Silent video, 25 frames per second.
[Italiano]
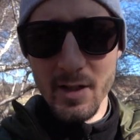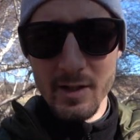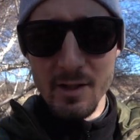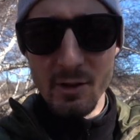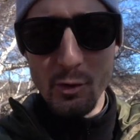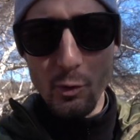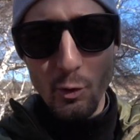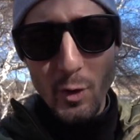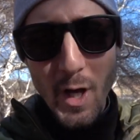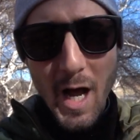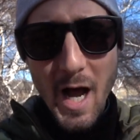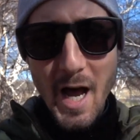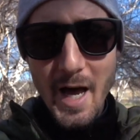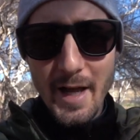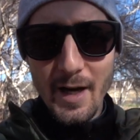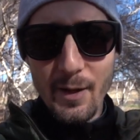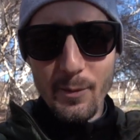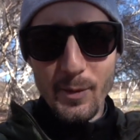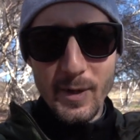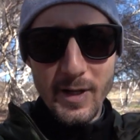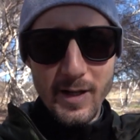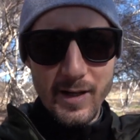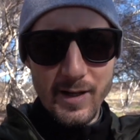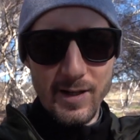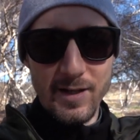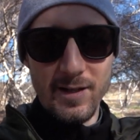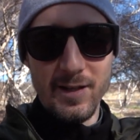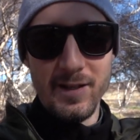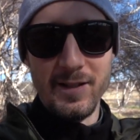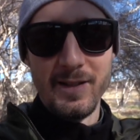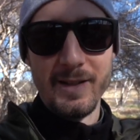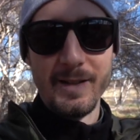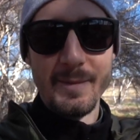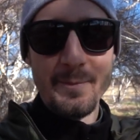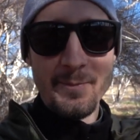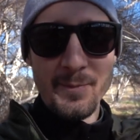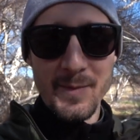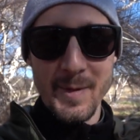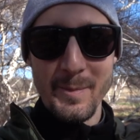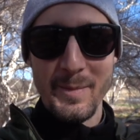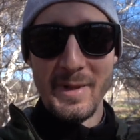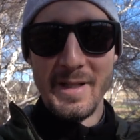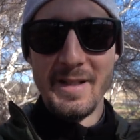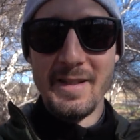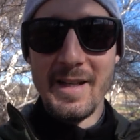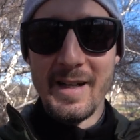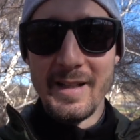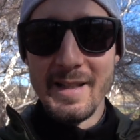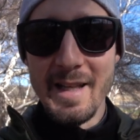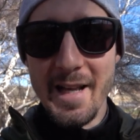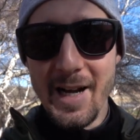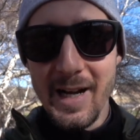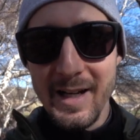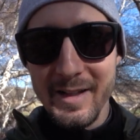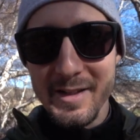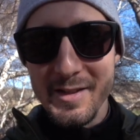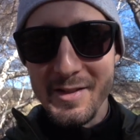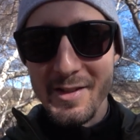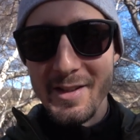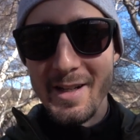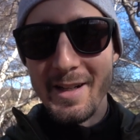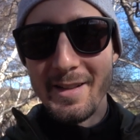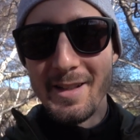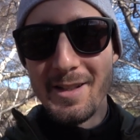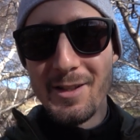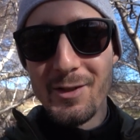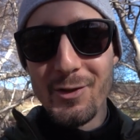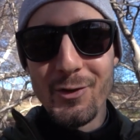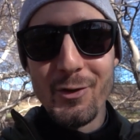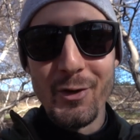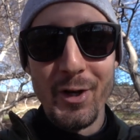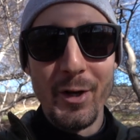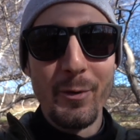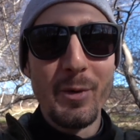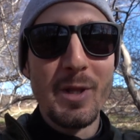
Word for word: di sudare per ritardare la disidratazione.